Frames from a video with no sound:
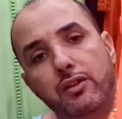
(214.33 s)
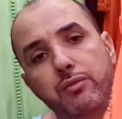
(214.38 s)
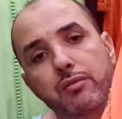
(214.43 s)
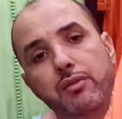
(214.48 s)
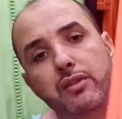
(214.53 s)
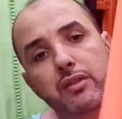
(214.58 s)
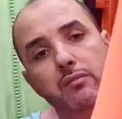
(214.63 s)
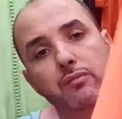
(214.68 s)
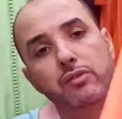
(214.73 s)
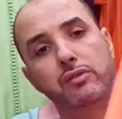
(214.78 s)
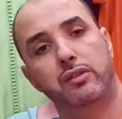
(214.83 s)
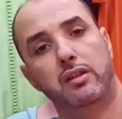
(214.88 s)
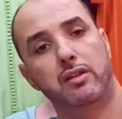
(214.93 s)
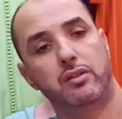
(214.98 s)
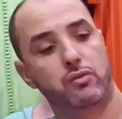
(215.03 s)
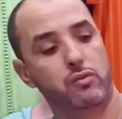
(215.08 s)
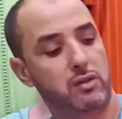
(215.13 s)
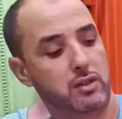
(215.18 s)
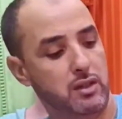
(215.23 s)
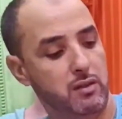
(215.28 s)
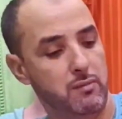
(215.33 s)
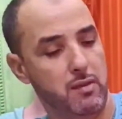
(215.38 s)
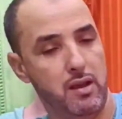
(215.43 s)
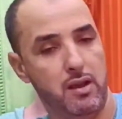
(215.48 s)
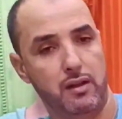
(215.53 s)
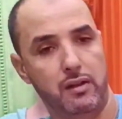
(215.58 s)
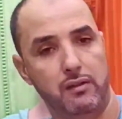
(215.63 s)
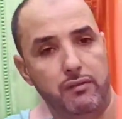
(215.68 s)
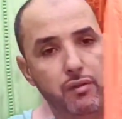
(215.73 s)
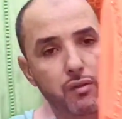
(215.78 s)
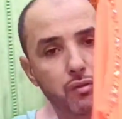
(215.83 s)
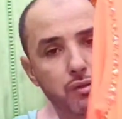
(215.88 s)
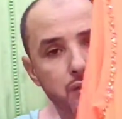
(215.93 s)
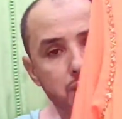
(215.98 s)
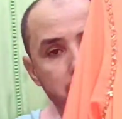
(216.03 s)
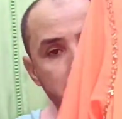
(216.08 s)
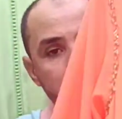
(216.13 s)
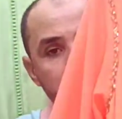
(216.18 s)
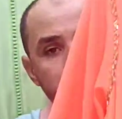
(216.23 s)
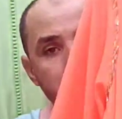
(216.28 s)
عجبها شي موديل تواصل معنا في
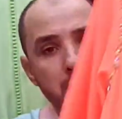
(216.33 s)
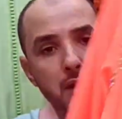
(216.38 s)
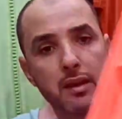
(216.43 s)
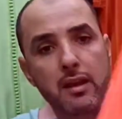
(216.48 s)
الواتساب